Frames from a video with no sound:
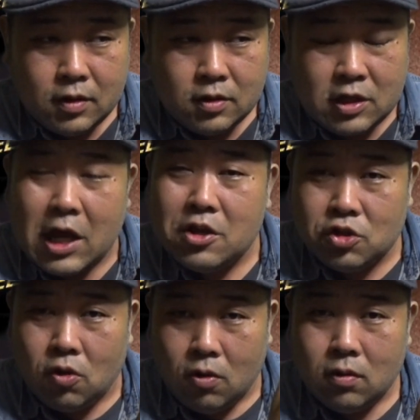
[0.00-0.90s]
成
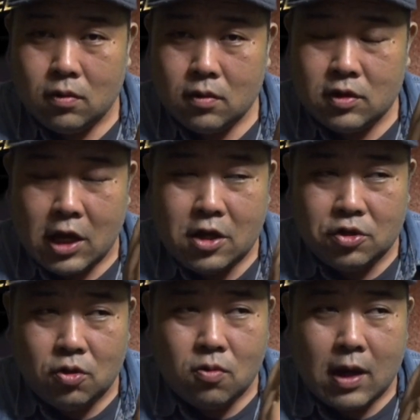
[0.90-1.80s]
長、成
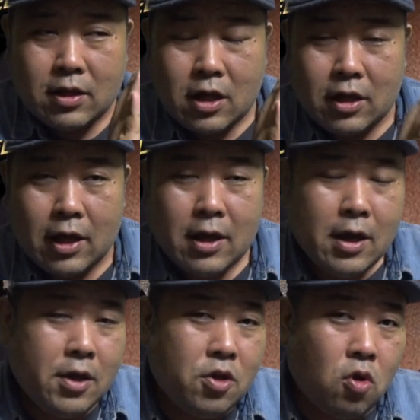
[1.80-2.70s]
長過程で
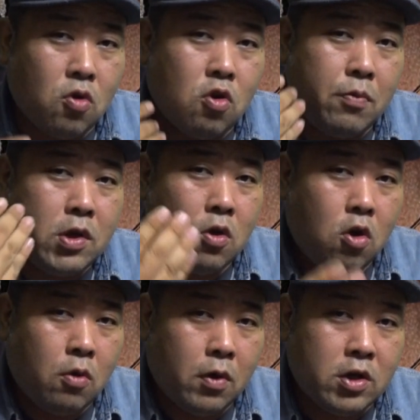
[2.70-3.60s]
喜び
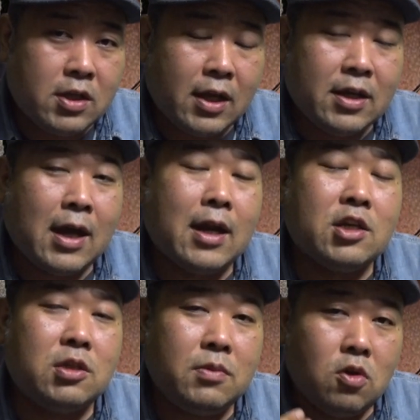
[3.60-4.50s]
を覚えたり悲
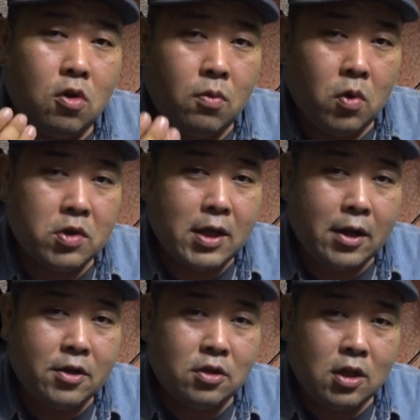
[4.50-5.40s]
しみを覚えた
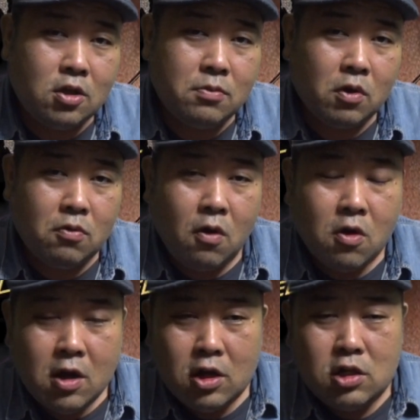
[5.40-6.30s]
りっていうものを
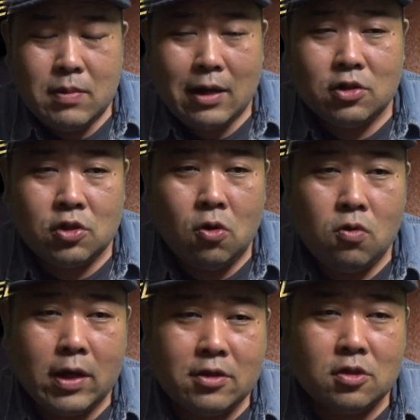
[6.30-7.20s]
うまく
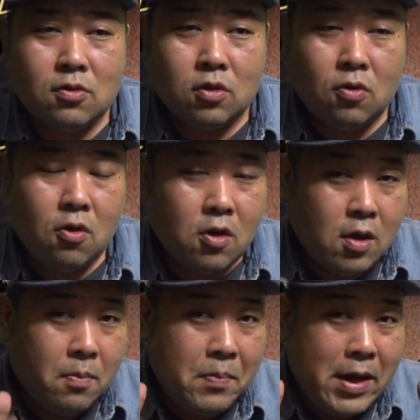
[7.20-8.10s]
表現することを
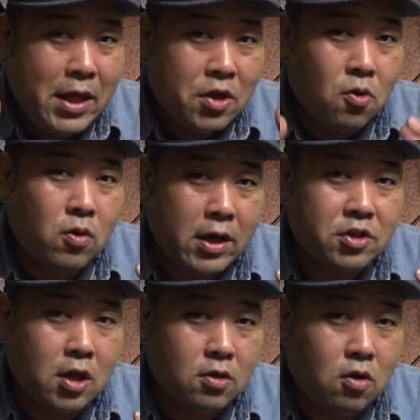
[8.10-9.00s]
目で表
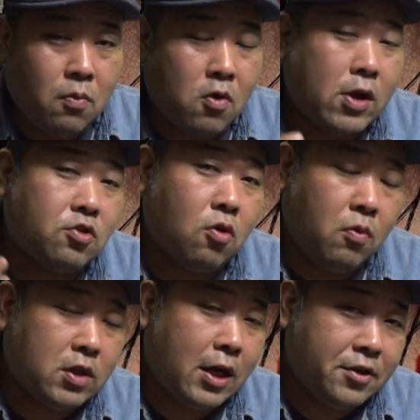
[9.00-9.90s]
現してると僕はちょっと
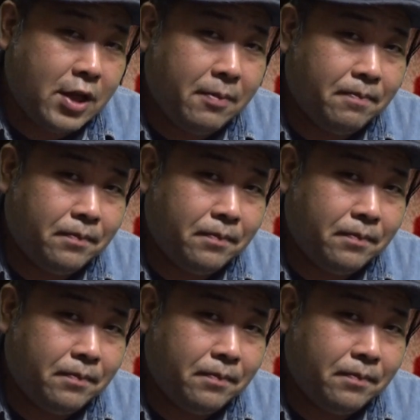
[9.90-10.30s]
思ったんですね。